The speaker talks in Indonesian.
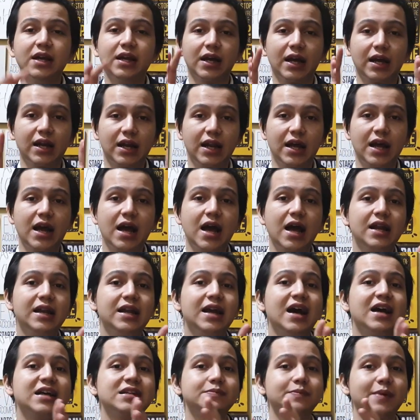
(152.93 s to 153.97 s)
Karena
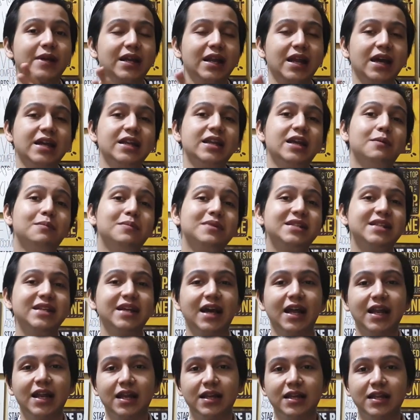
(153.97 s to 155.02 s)
ada aspek lain yang mesti
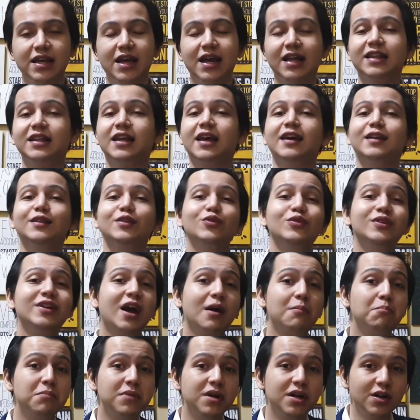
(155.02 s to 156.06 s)
kalian lihat yaitu
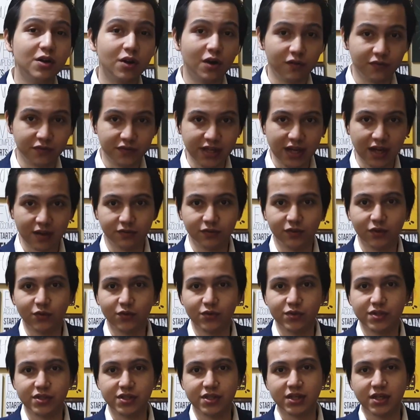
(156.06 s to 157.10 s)
number of
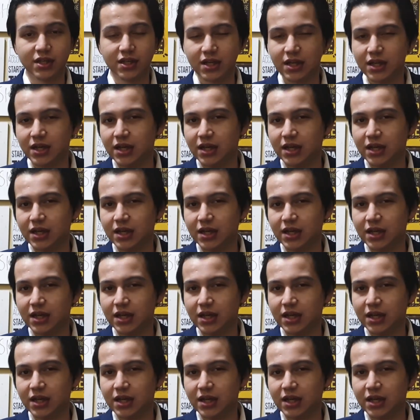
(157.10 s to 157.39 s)
downloads.